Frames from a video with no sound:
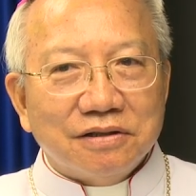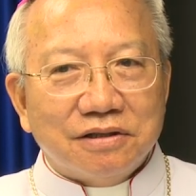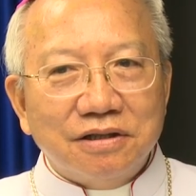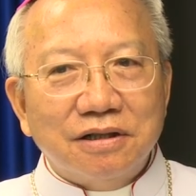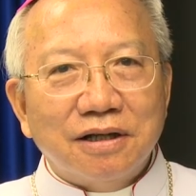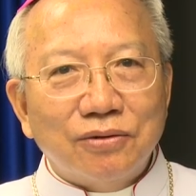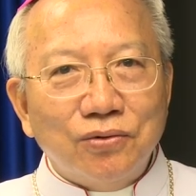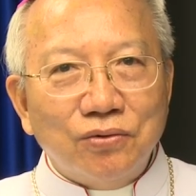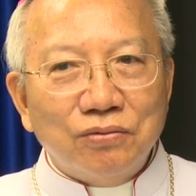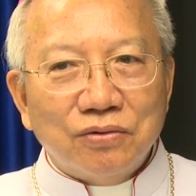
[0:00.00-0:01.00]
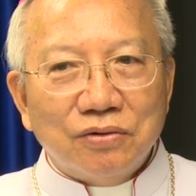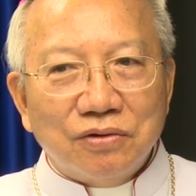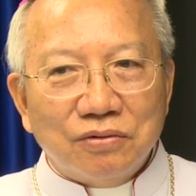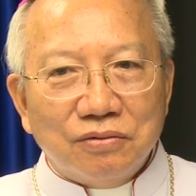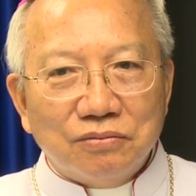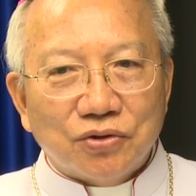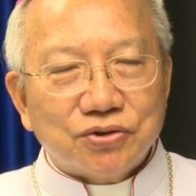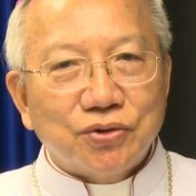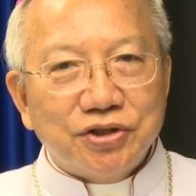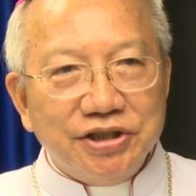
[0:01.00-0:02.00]
từ lâu một
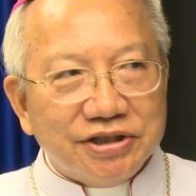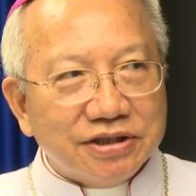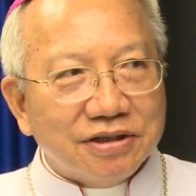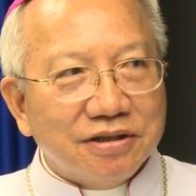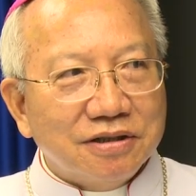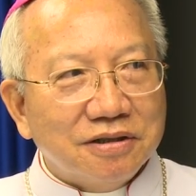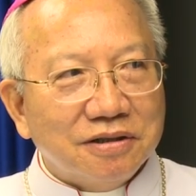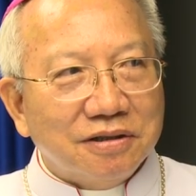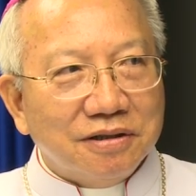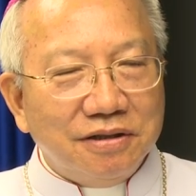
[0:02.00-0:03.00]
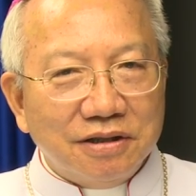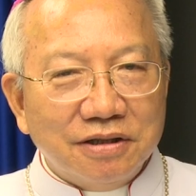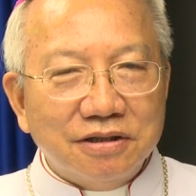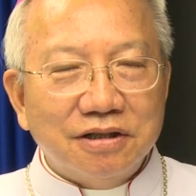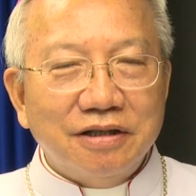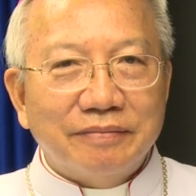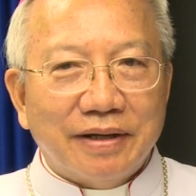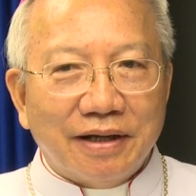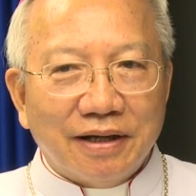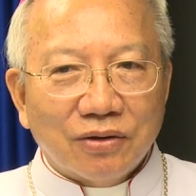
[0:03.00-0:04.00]
số trí thức những người
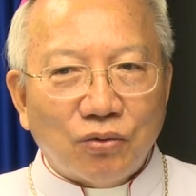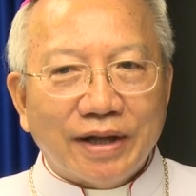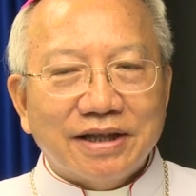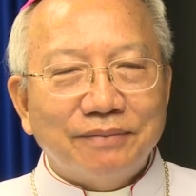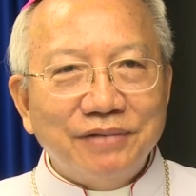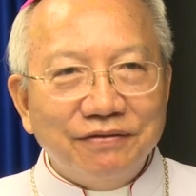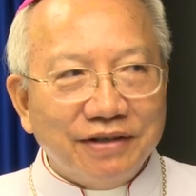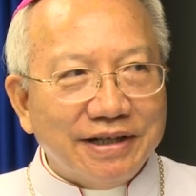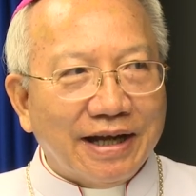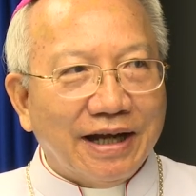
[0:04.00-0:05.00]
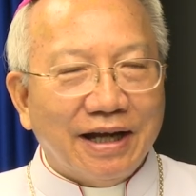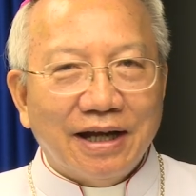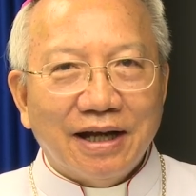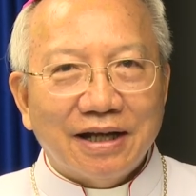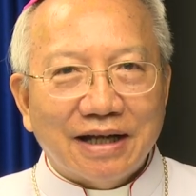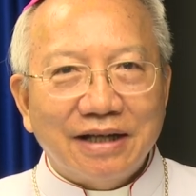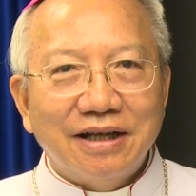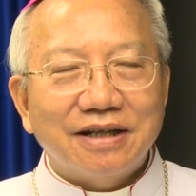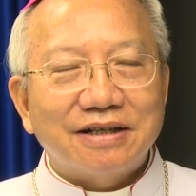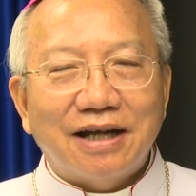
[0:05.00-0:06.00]
mà quan tâm đến vấn đề đã
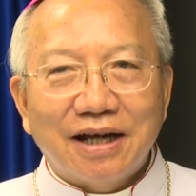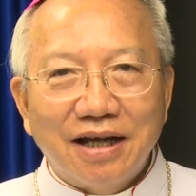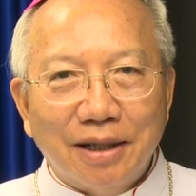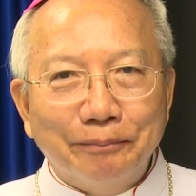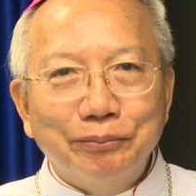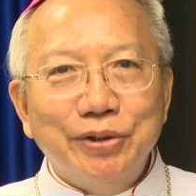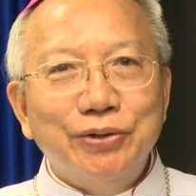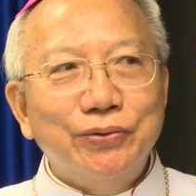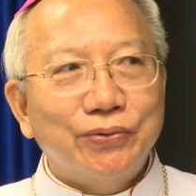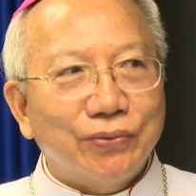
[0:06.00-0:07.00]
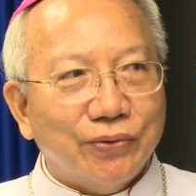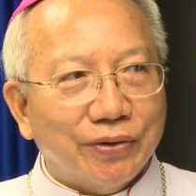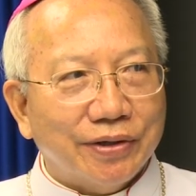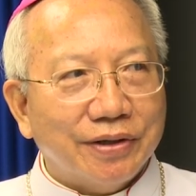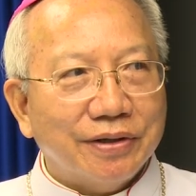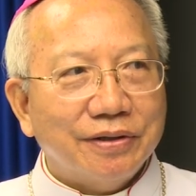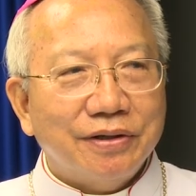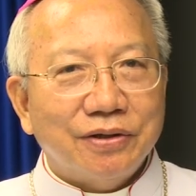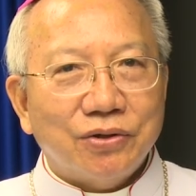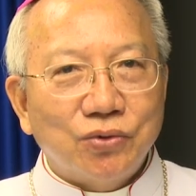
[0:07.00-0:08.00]
nhận ra cái âm mưu của
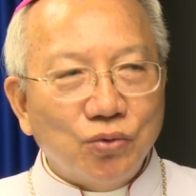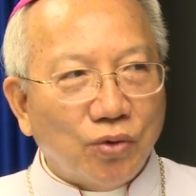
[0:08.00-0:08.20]
Trung